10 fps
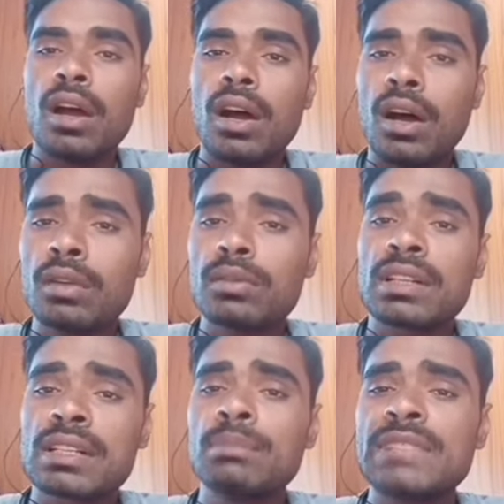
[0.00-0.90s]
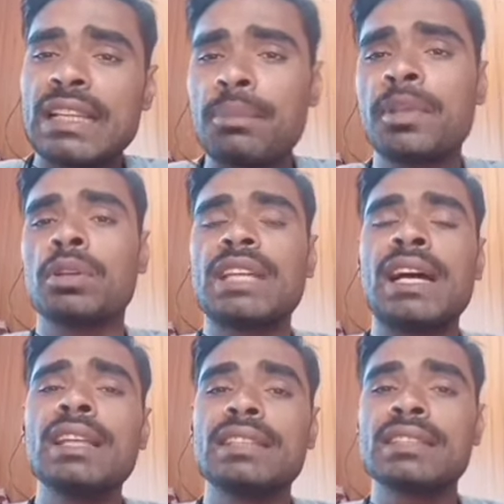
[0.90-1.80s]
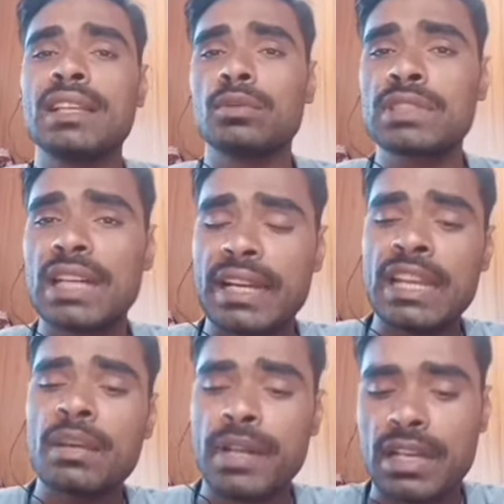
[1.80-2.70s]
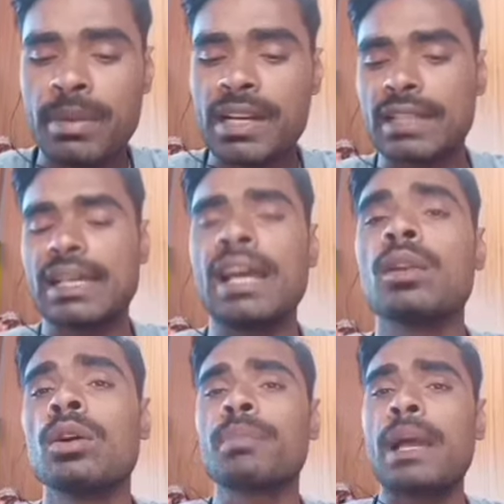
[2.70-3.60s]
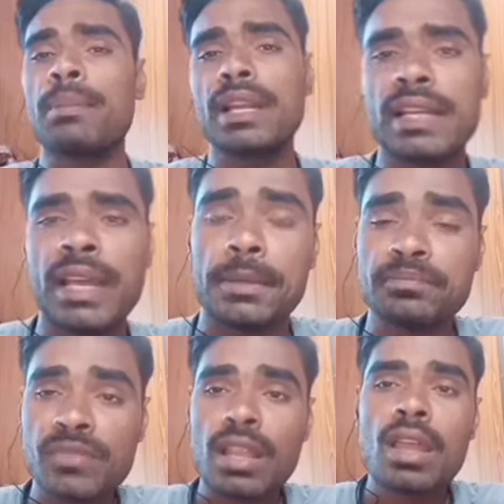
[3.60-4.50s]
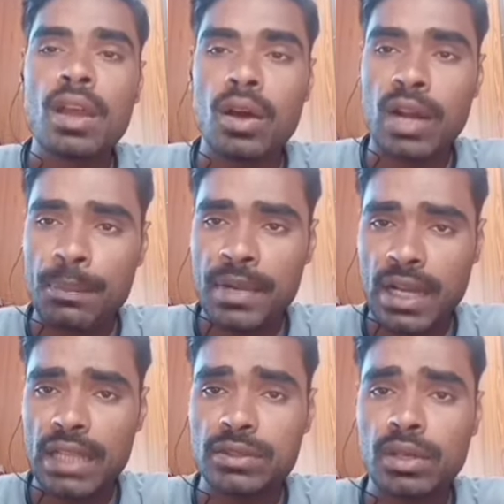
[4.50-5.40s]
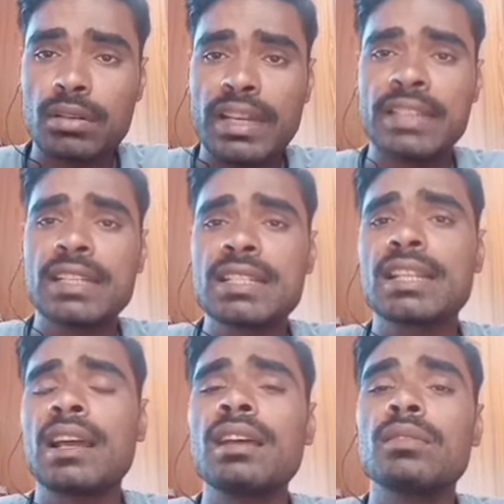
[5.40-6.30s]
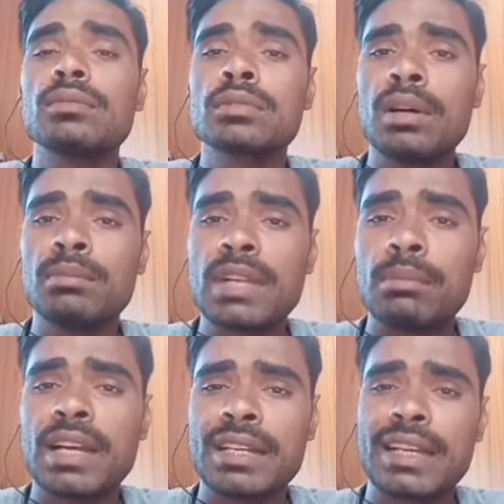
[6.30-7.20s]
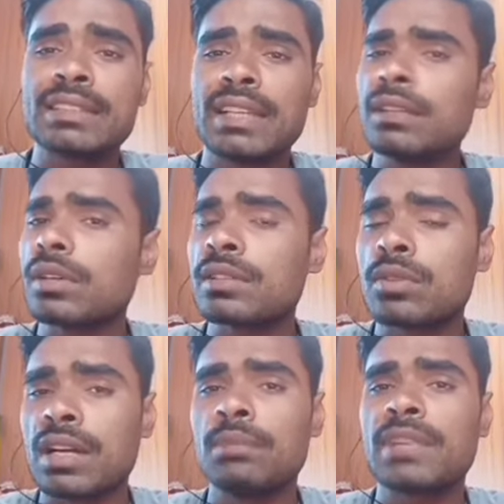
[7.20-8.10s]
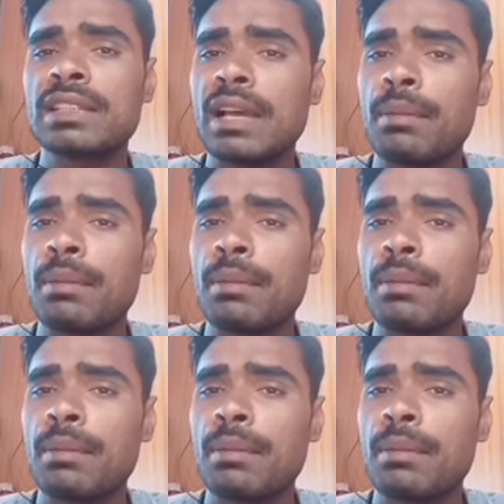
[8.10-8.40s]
और कम ज़्यादा भी होता है जैसे उसका रनिंग पर निर्भर करता है लॉन्ग पाइपलाइन है और आपका जो एडजस्टिंग है उसको हम कम करके रखते हैं तो स्टॉक कम रहता है